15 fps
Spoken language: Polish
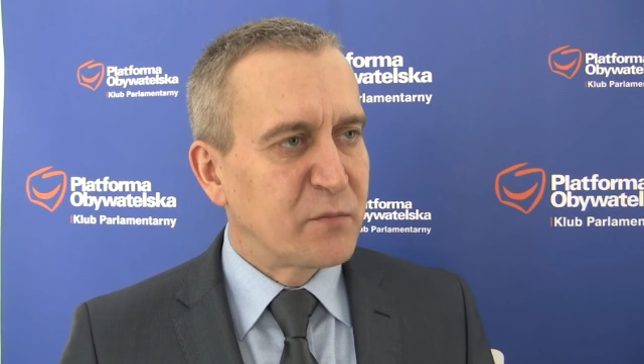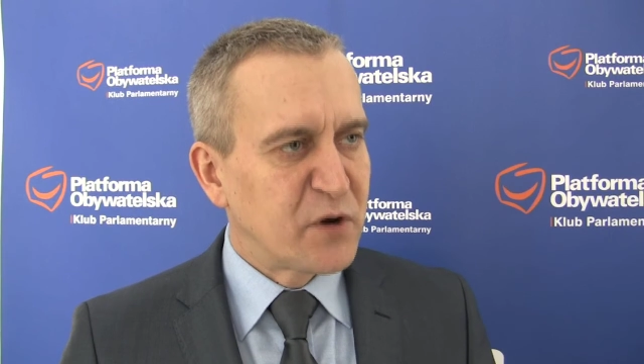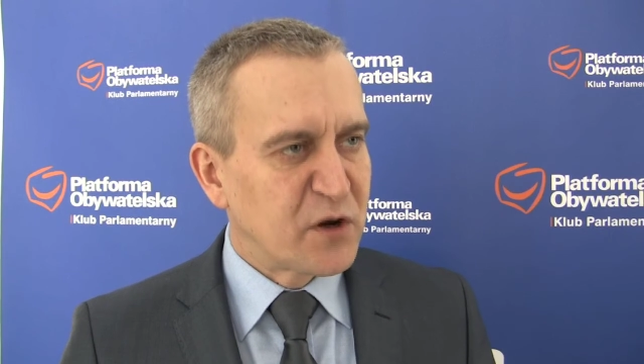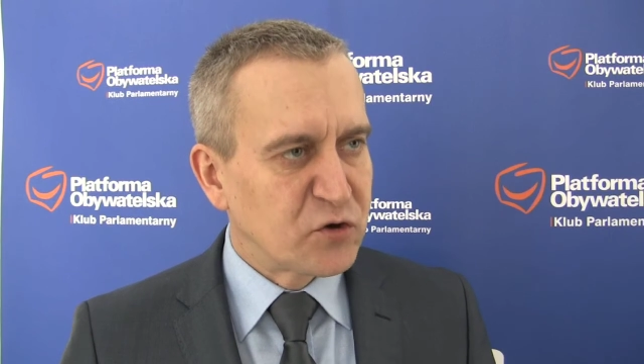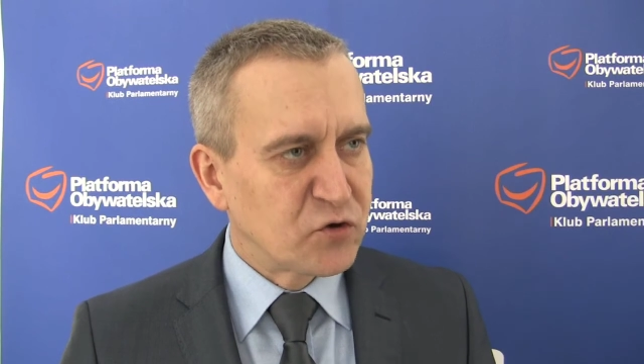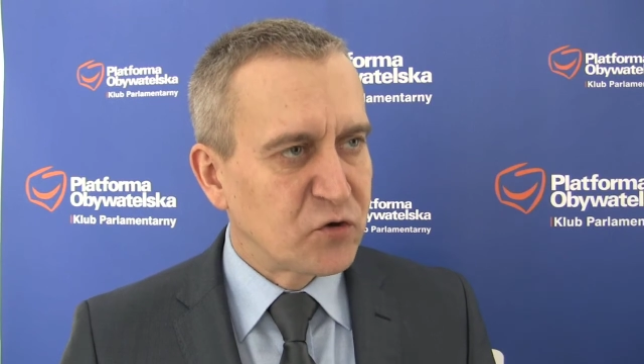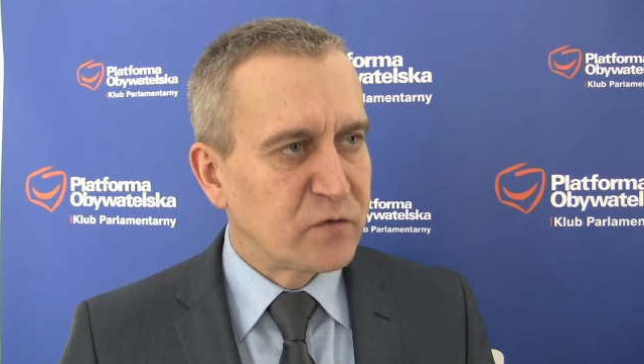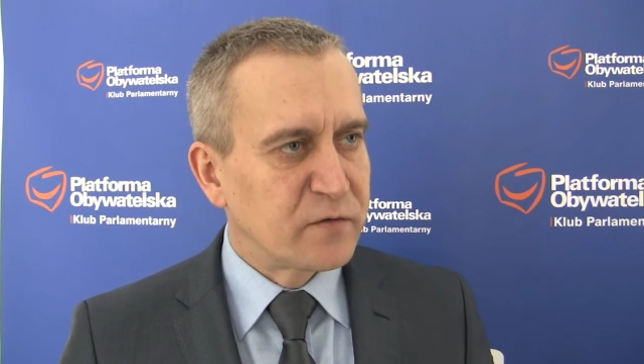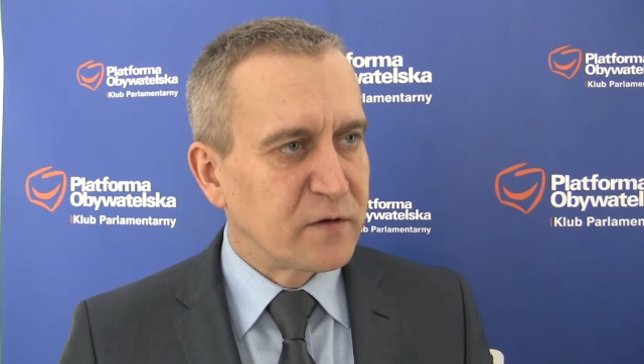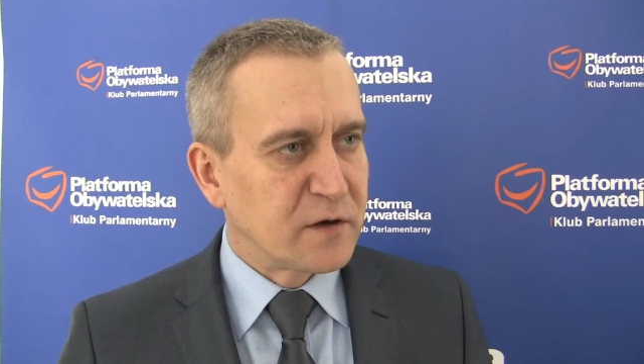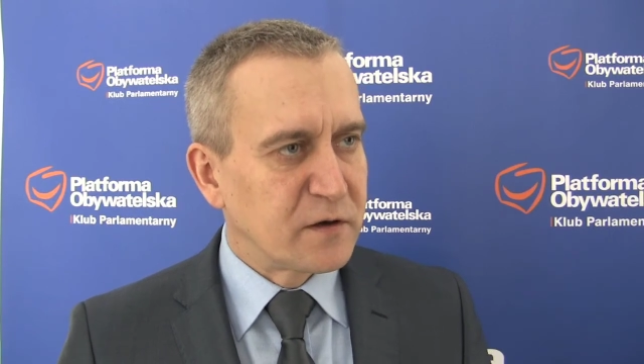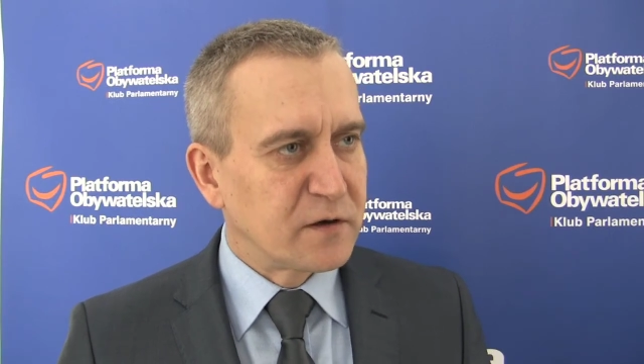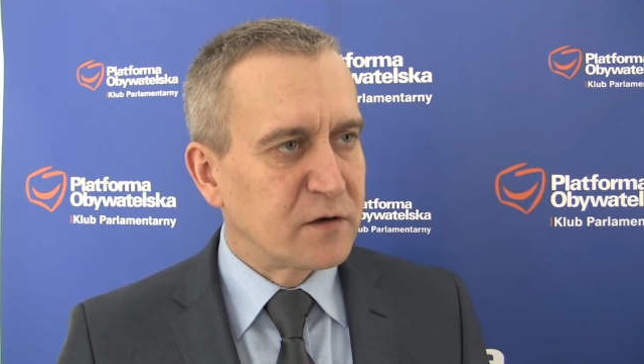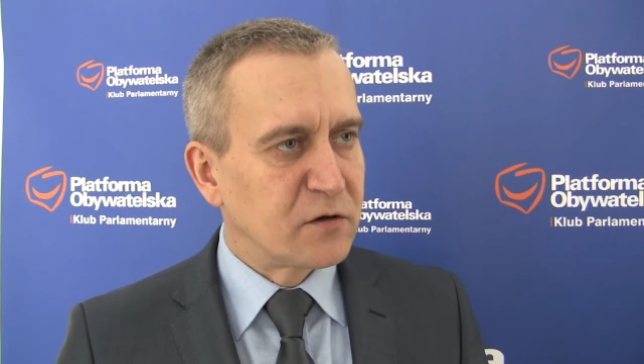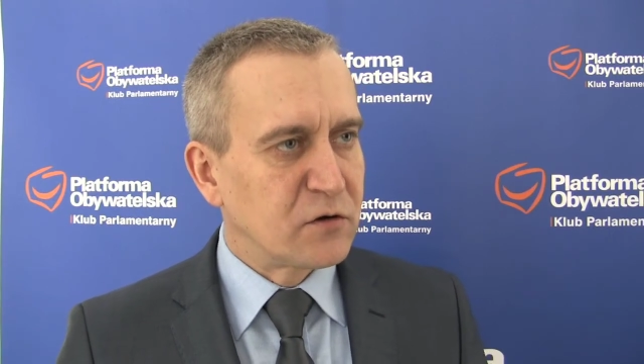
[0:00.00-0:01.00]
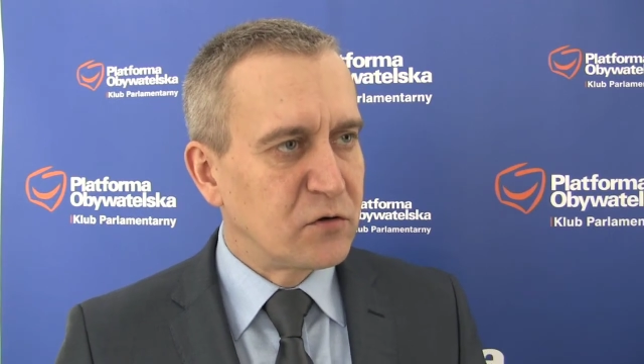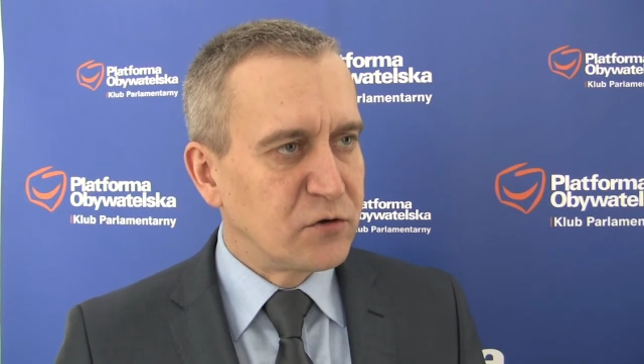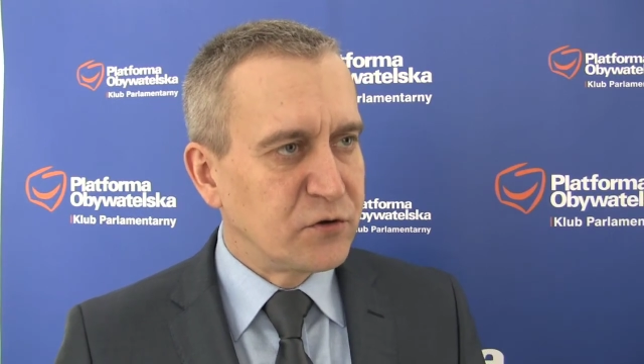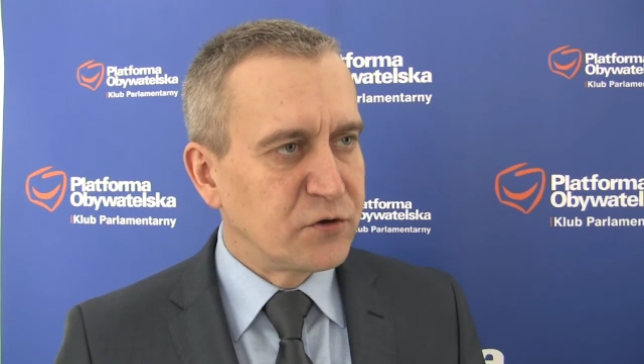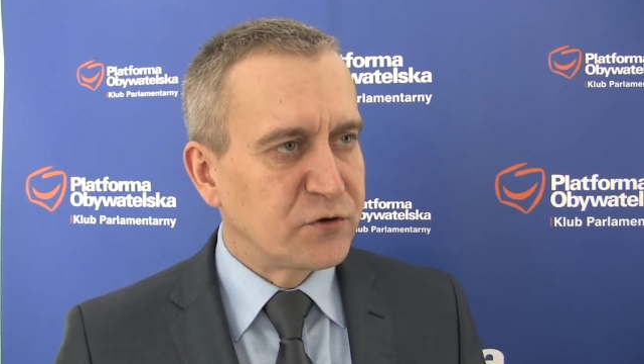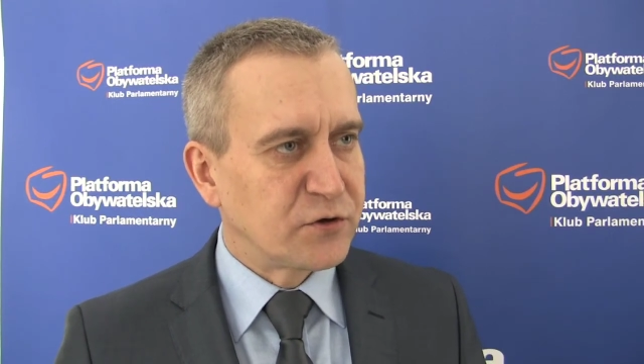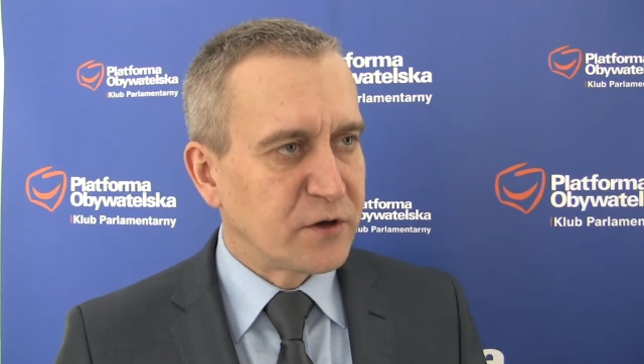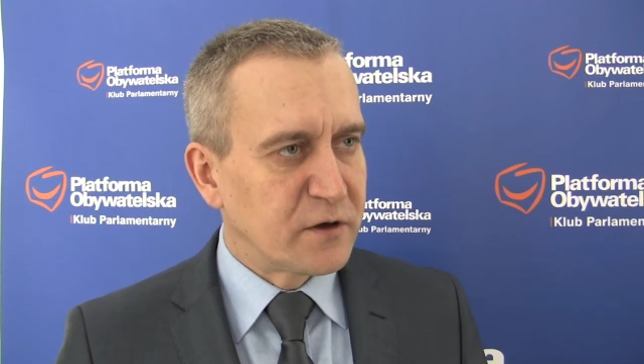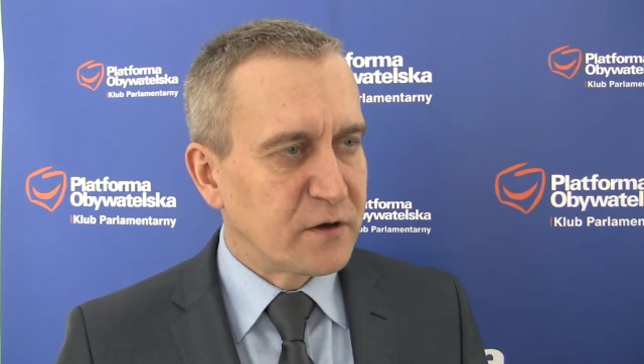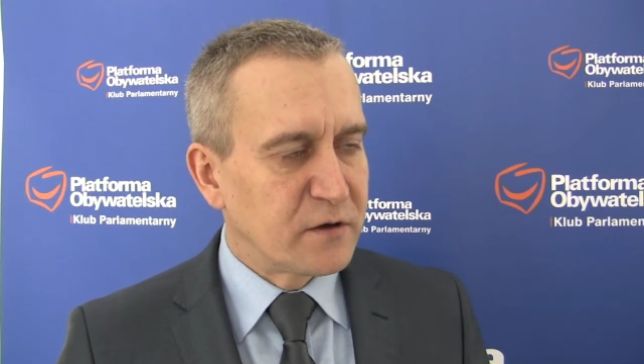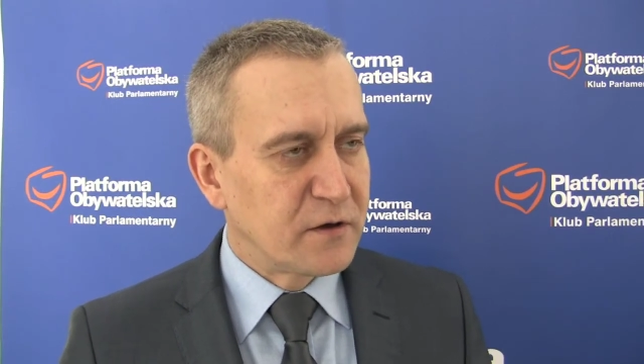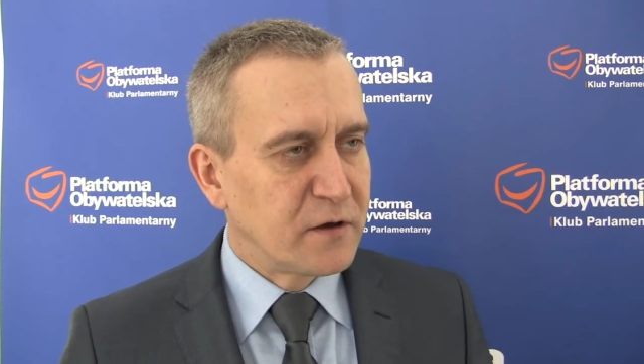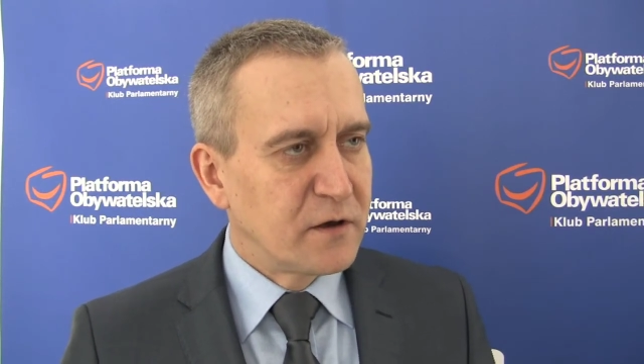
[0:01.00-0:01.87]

branżowa, rolnicza